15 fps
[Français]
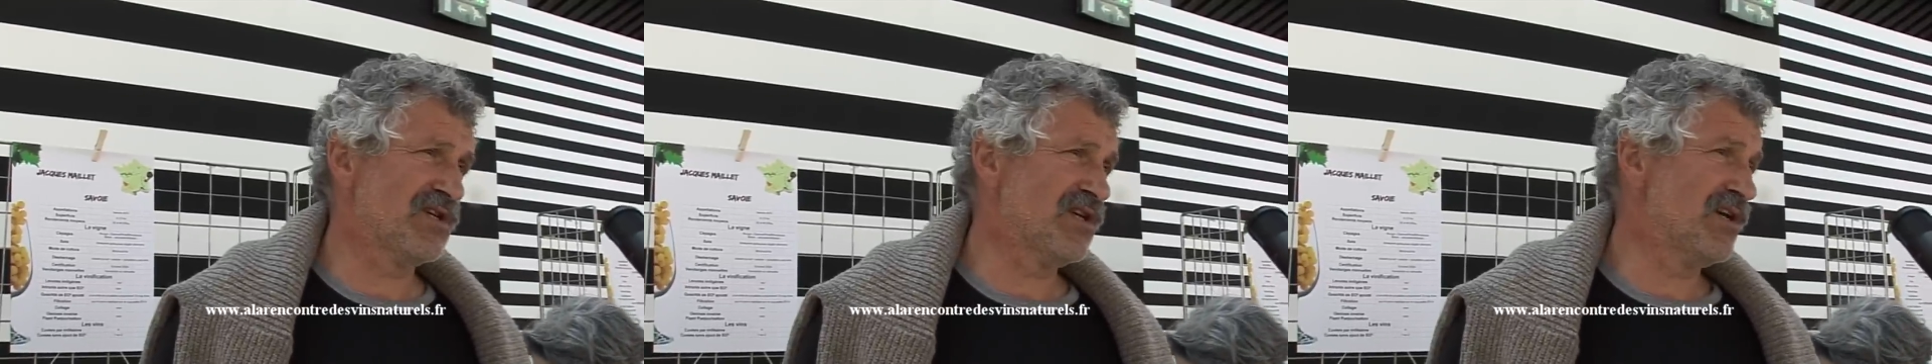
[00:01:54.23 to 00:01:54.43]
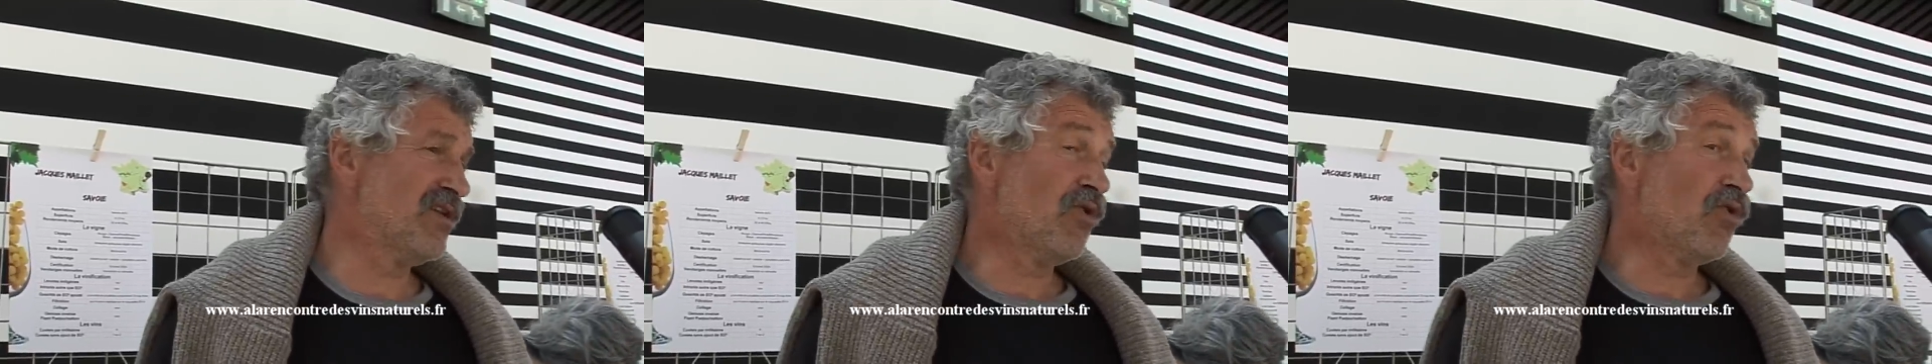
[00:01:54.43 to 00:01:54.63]

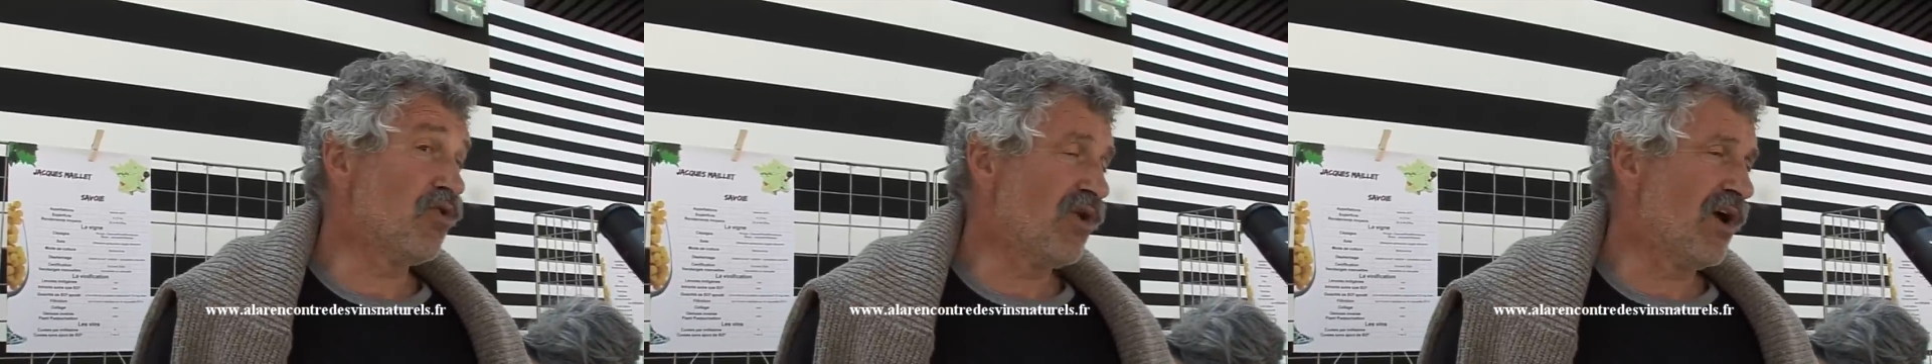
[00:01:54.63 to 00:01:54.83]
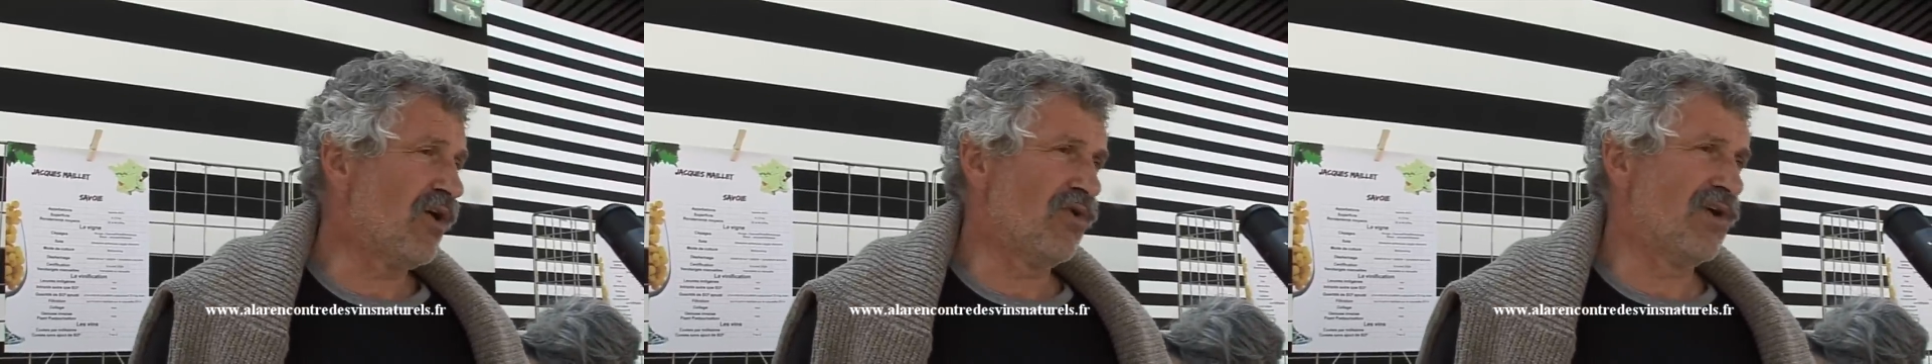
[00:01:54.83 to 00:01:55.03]
Et
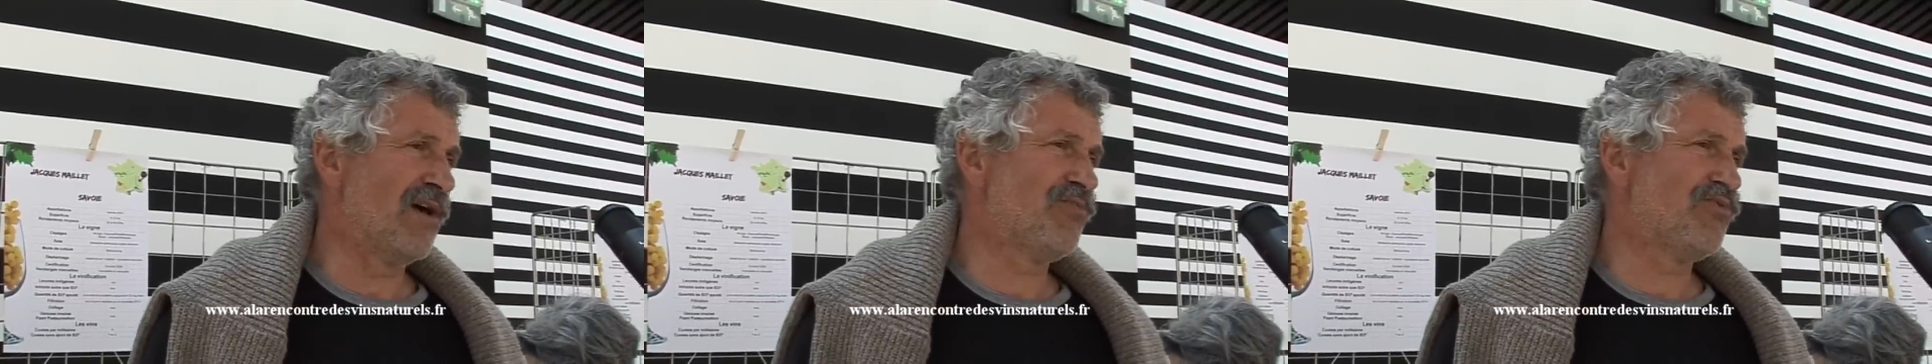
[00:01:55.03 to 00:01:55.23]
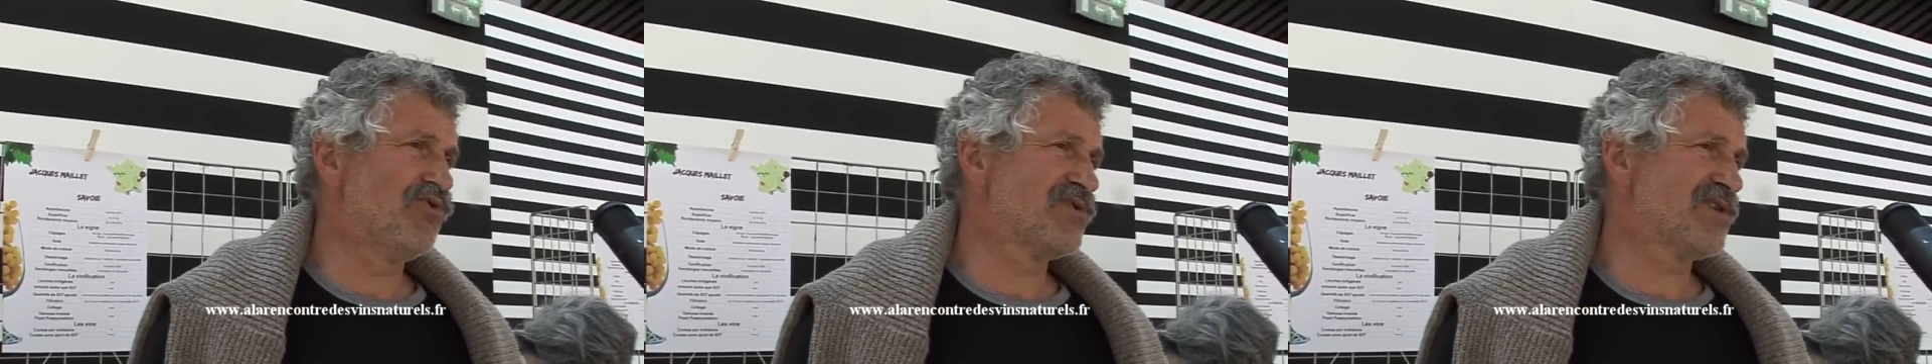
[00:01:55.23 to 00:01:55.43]
on
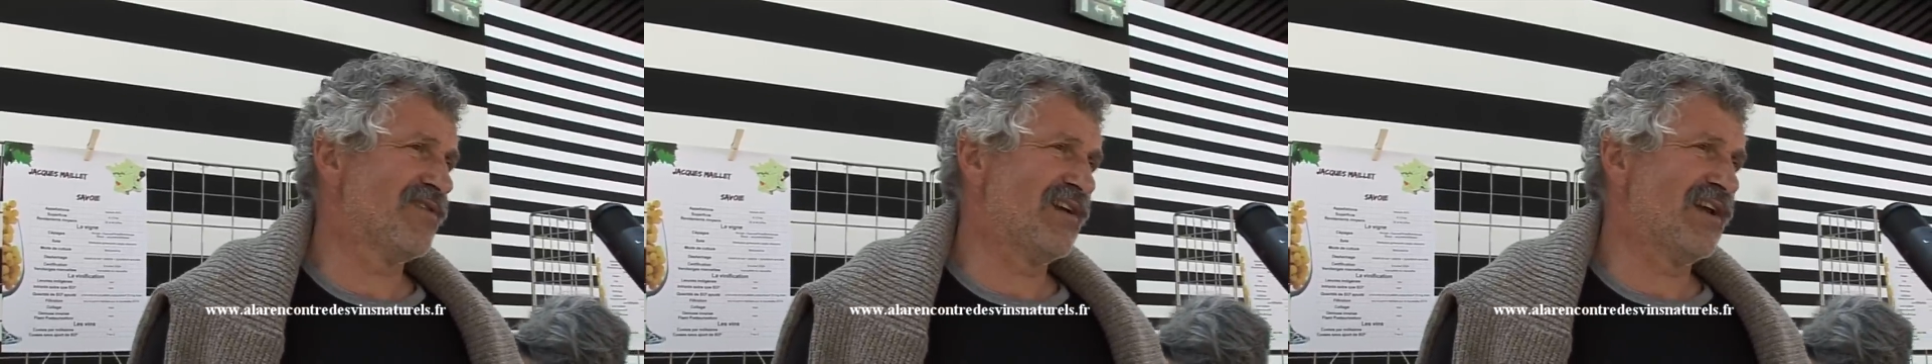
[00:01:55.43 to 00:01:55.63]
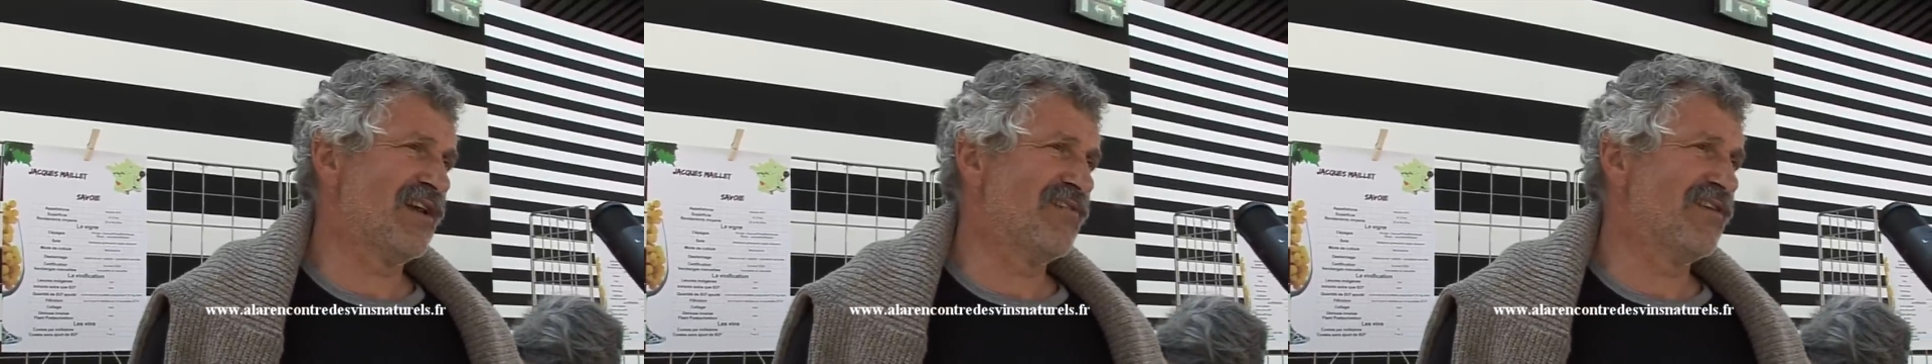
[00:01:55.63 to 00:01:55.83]
l'a plus
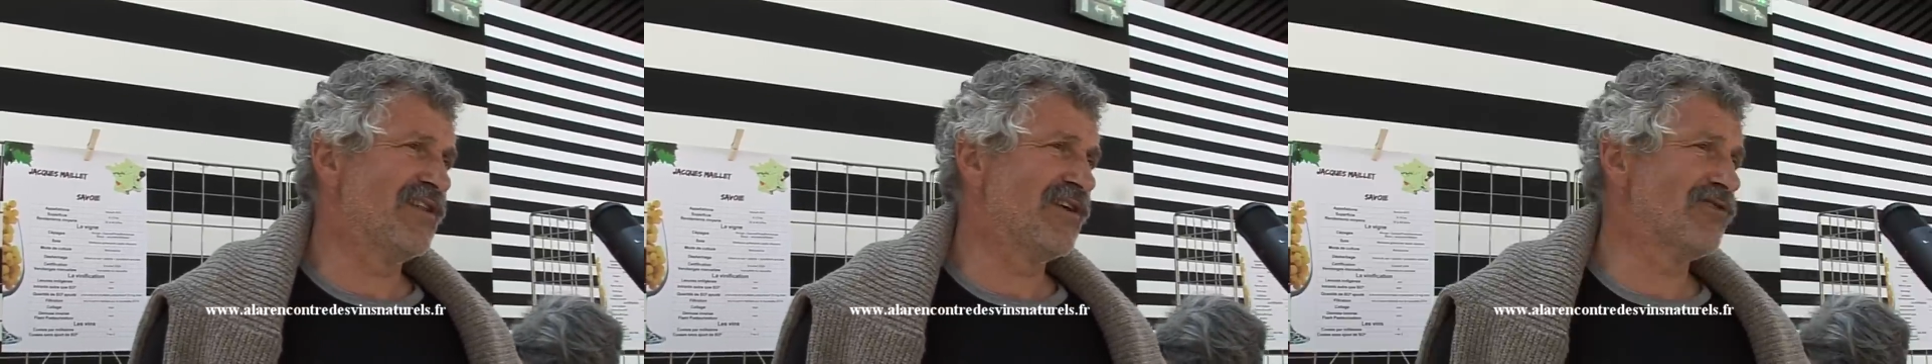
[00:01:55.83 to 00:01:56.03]
avec les vins